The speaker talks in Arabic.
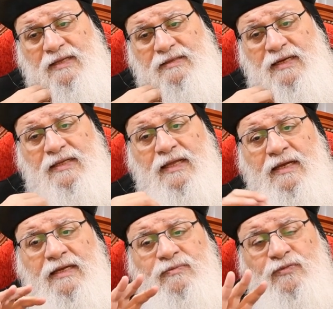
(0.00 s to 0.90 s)
ثلاث آه
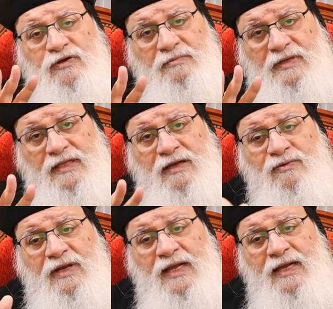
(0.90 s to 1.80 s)
حاجات مهمين
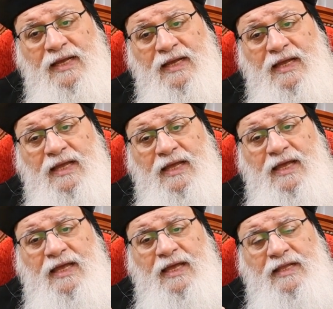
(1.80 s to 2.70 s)
أول حاجة
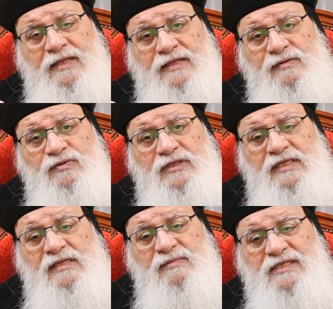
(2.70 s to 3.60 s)
إن دي
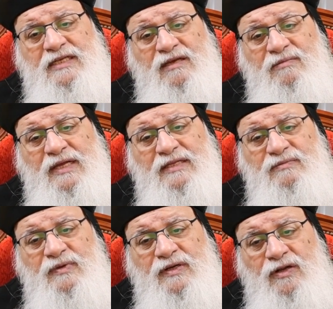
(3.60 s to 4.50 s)
تورينا المسيح مات
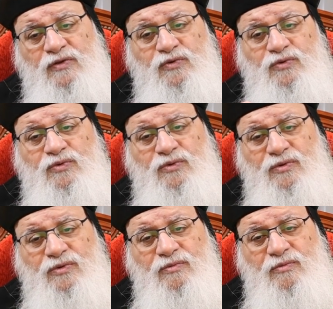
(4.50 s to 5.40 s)
بإرادته
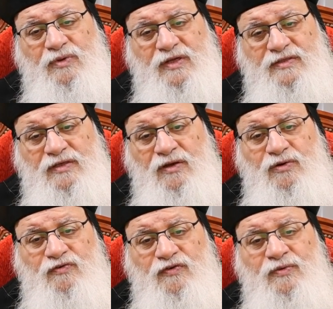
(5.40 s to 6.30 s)

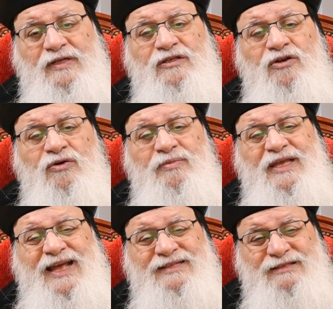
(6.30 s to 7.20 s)
باختياره في الوقت اللي هو
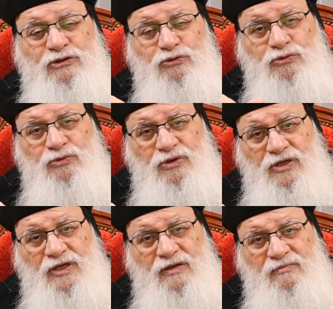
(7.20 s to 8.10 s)
بيحدده
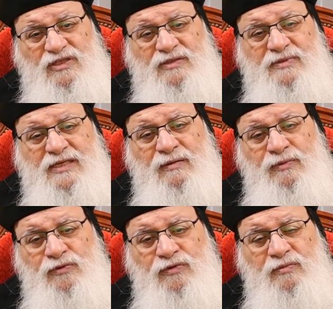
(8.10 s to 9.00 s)
مش بسبب
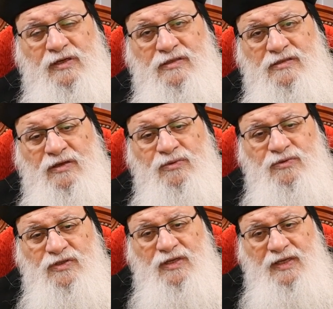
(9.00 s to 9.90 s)
إنهم كسروا
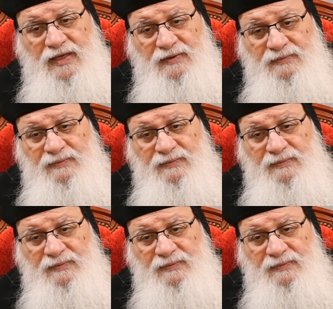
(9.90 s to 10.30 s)
ساقيه